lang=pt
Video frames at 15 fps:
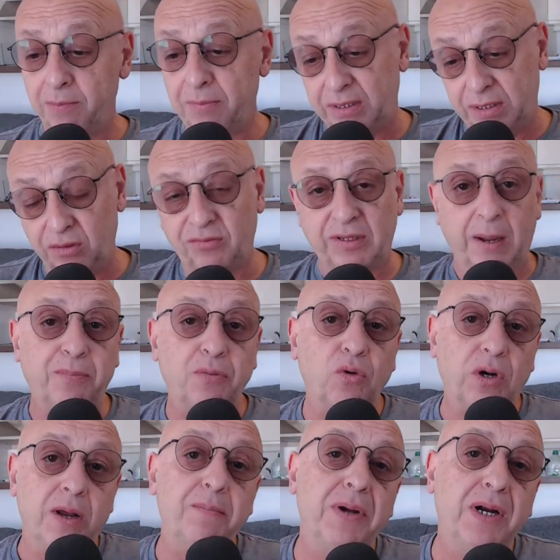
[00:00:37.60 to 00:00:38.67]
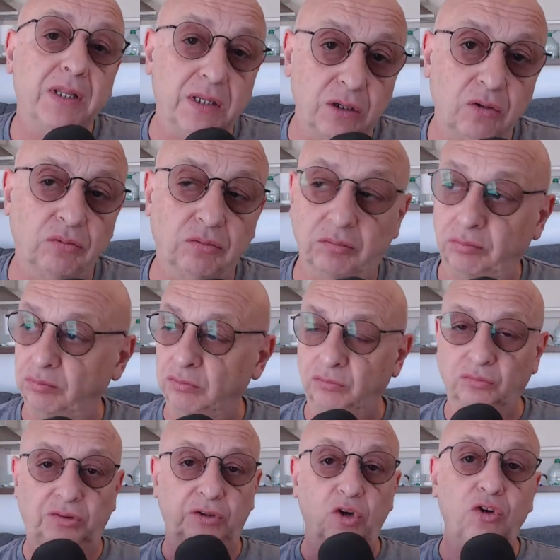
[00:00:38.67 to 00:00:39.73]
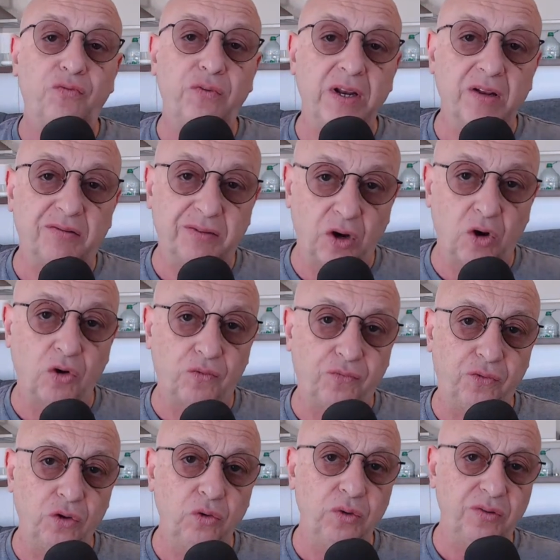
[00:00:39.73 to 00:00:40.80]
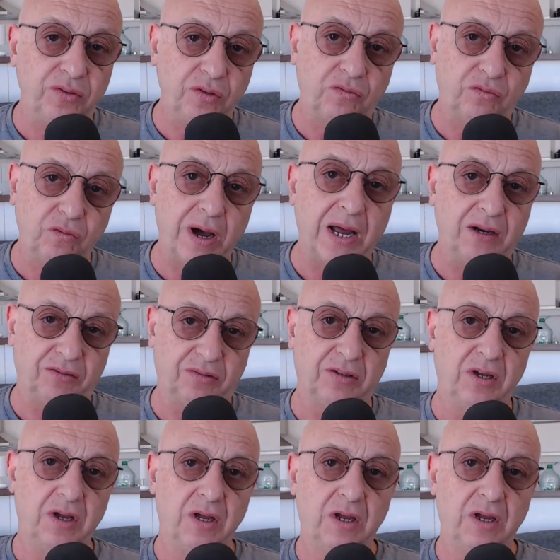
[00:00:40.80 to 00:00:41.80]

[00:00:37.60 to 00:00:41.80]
mas a gente sabe que o Grêmio perdeu o seu diferencial, que foi o Luizito Soares.